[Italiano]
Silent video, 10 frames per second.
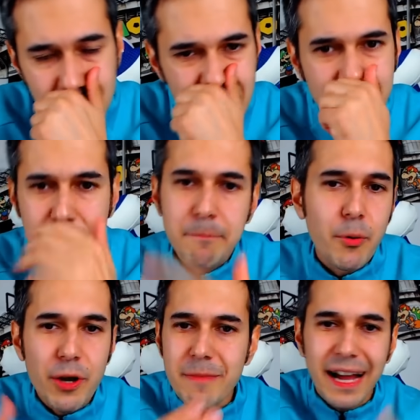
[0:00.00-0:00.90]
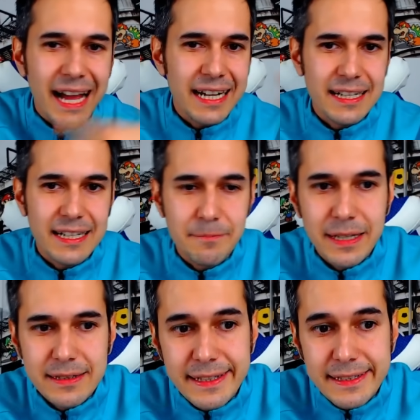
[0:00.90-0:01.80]
e poi magari in
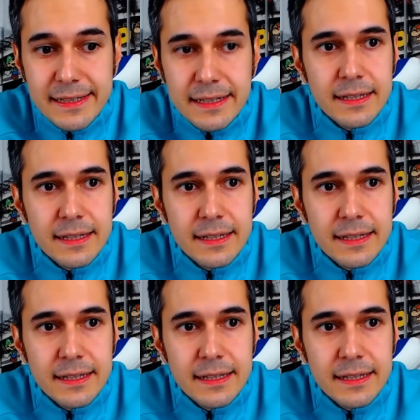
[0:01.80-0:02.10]
ripartenza